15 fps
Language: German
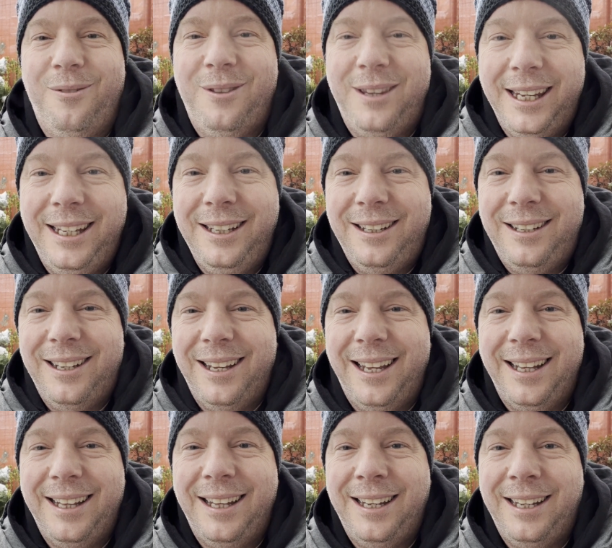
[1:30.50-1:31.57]
Ding,
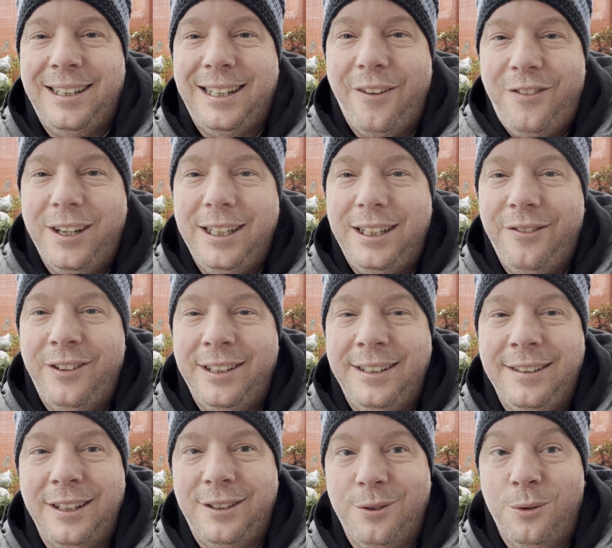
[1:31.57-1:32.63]
eine definitive
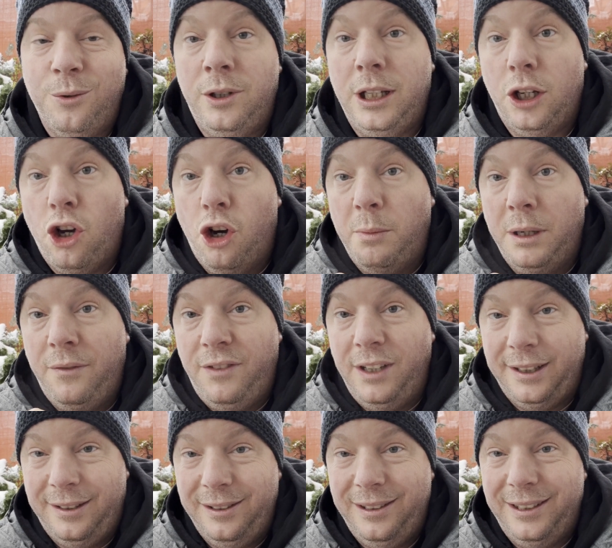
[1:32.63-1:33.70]
Situation, die kommen
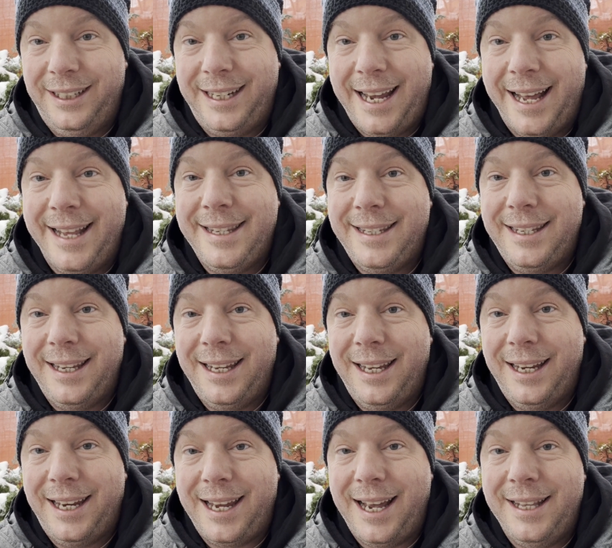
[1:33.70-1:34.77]
wird. Ganz,
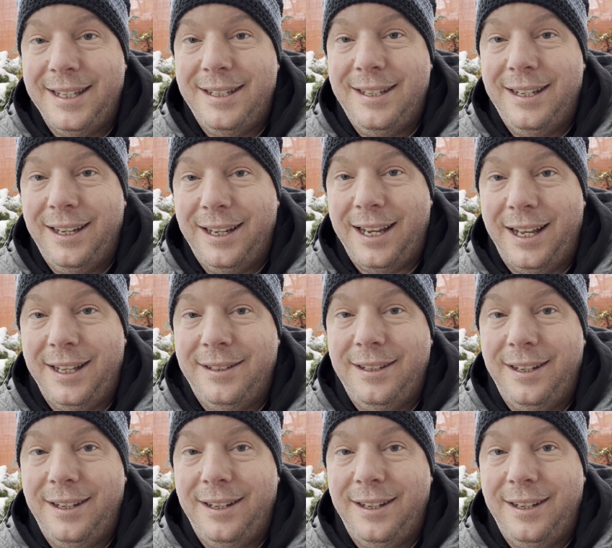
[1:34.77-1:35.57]
ganz, ganz